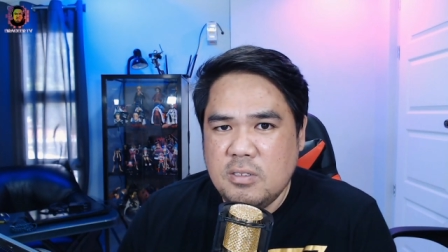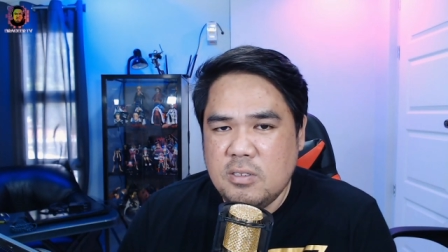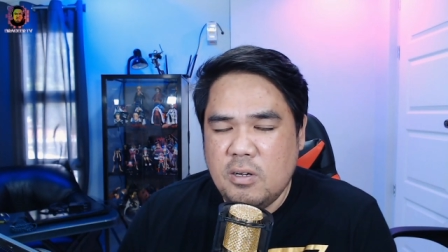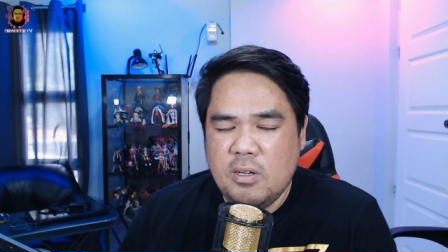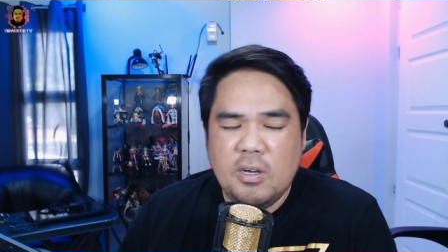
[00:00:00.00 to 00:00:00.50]

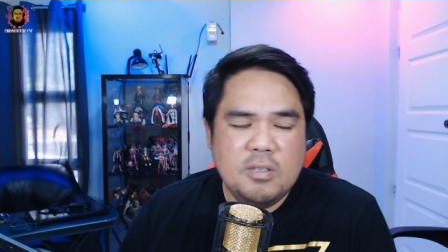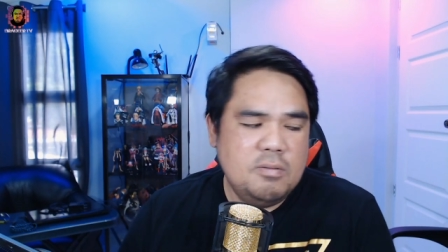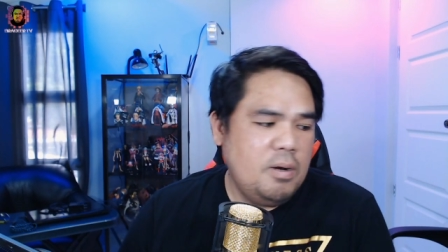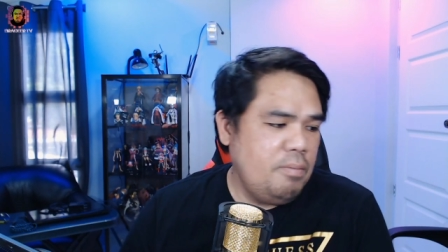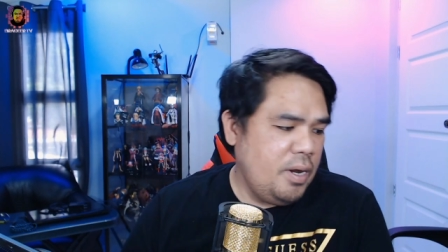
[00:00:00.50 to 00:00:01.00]
So, yun
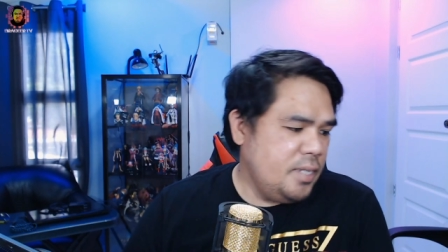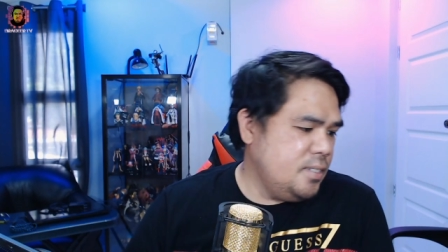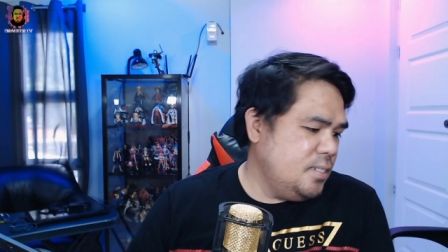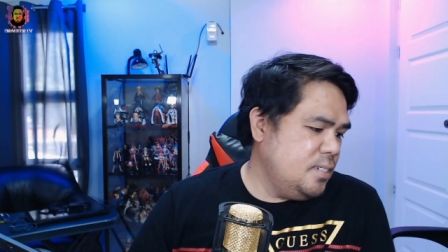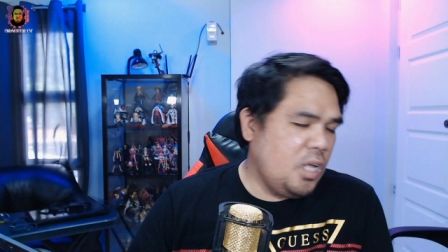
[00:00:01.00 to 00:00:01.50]
mga brad.
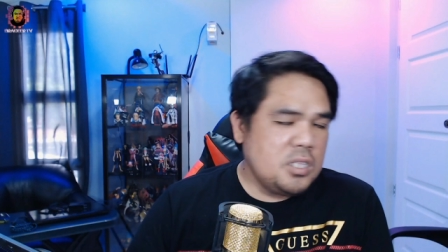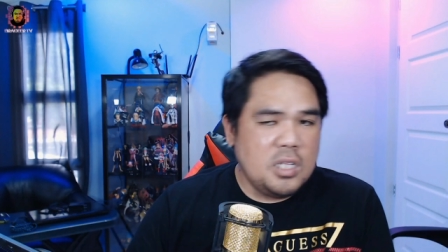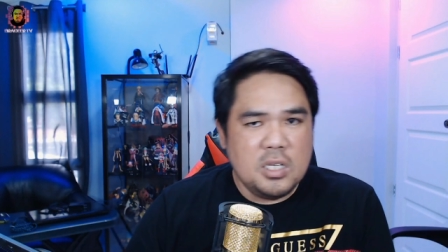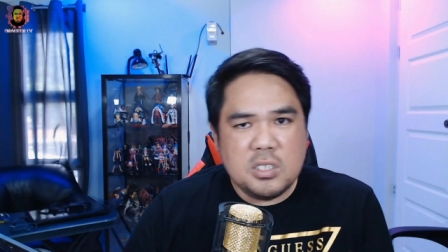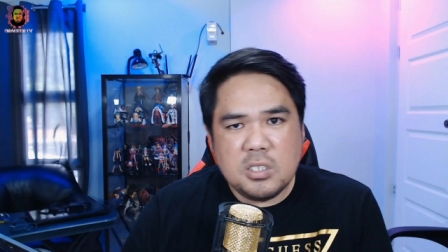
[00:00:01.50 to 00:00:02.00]
At
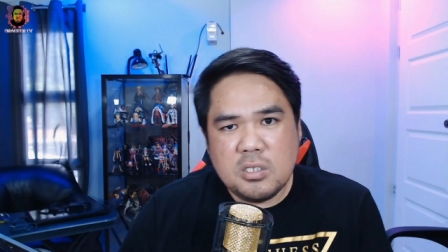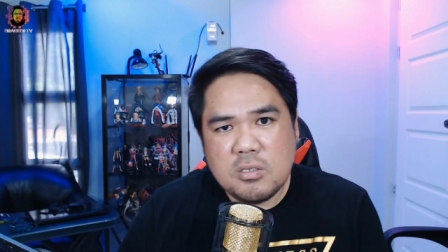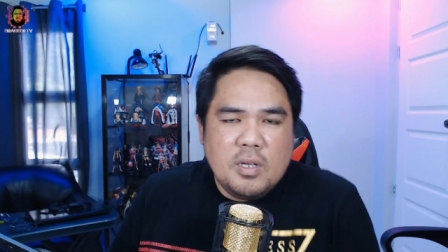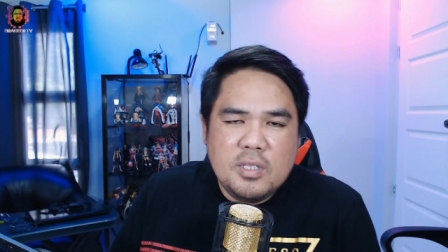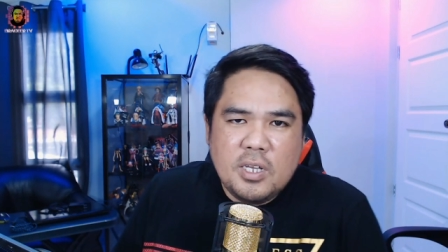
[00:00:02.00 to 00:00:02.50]
least,
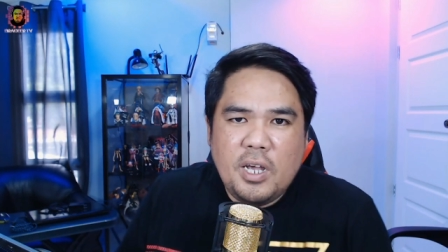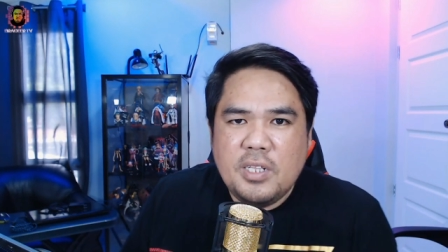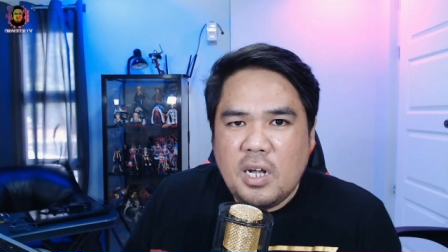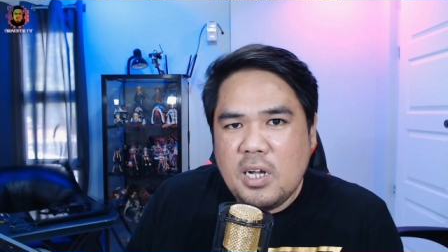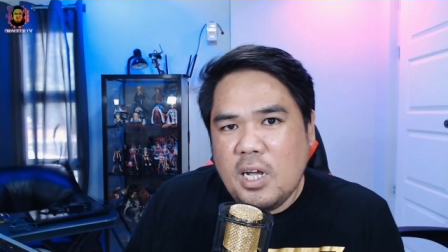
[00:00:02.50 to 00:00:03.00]
hindi kayo
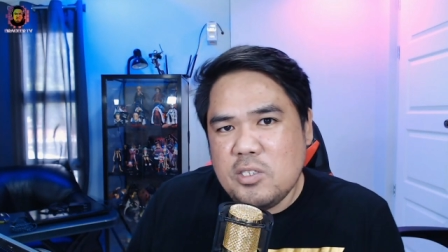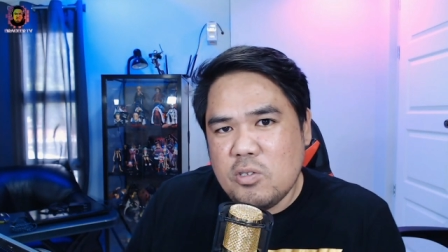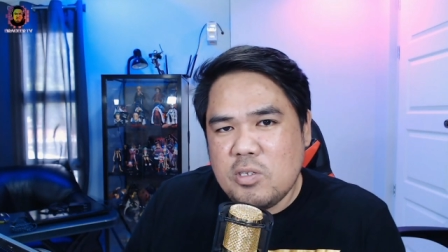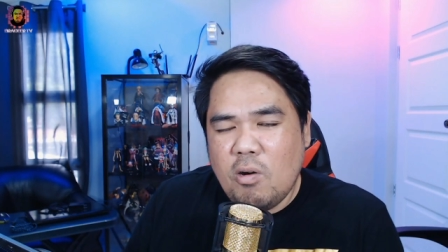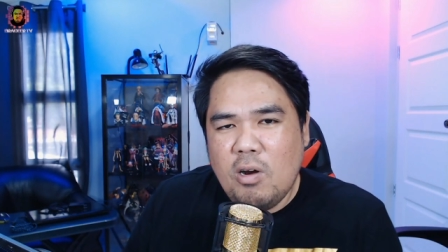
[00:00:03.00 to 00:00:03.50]

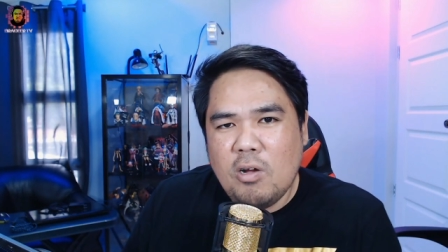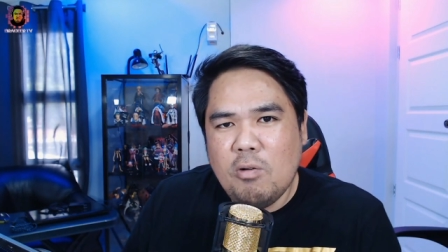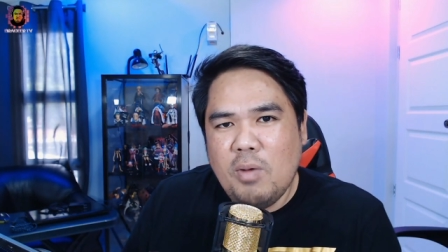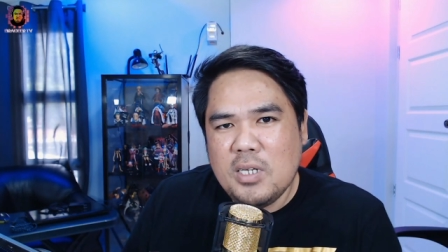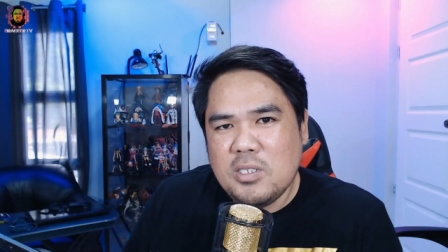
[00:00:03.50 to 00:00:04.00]
nakagastos. Ako lang
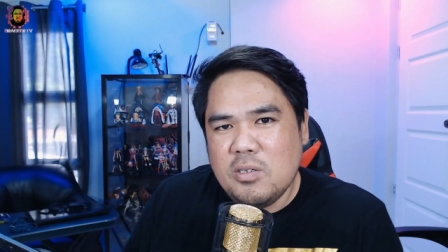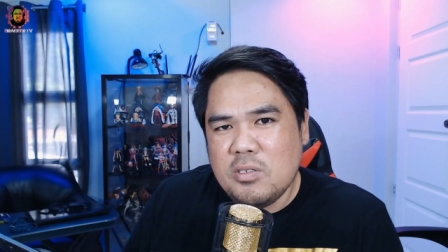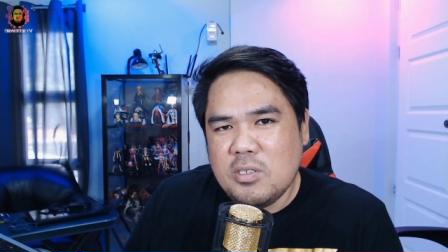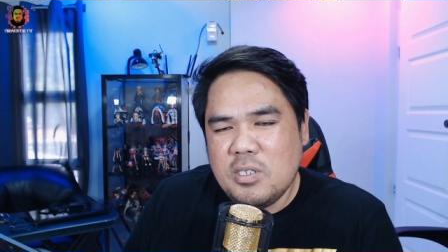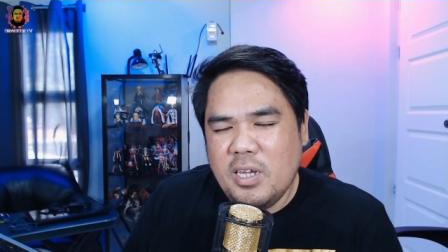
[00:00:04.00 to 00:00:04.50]

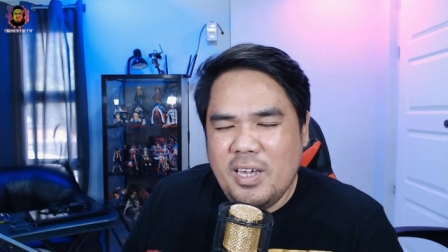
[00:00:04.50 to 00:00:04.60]
gumastos.